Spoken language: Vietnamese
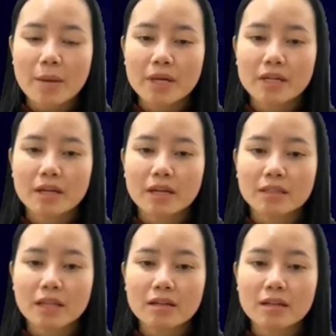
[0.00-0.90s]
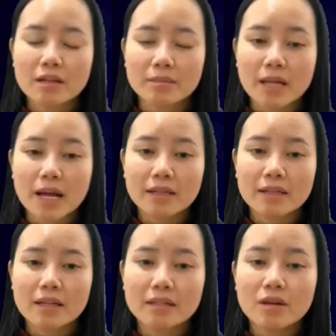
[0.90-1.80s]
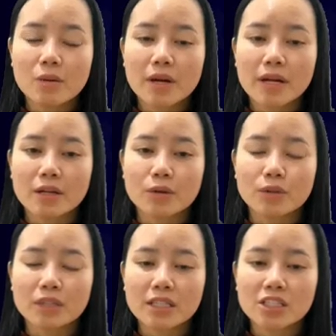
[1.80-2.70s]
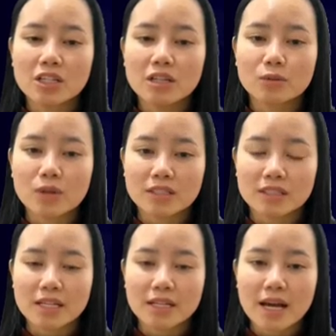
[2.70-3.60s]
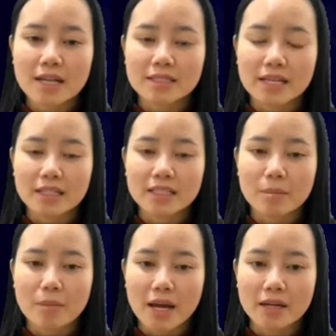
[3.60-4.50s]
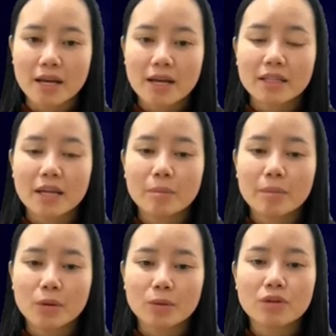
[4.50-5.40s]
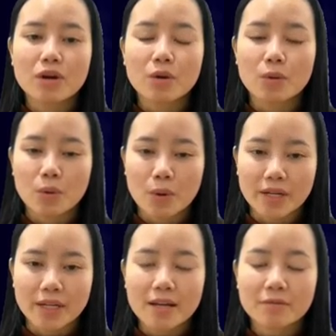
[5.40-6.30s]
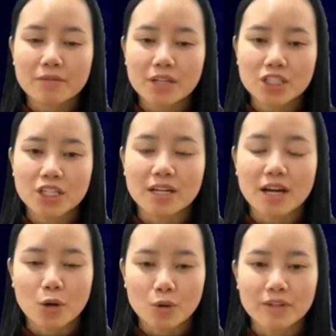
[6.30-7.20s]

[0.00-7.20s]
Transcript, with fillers: bên cần tăng cường hợp tác để đưa quan hệ đối tác chiến lược toàn diện ASEAN-Nhật Bản thành biểu tượng của đoàn kết phát triển ở khu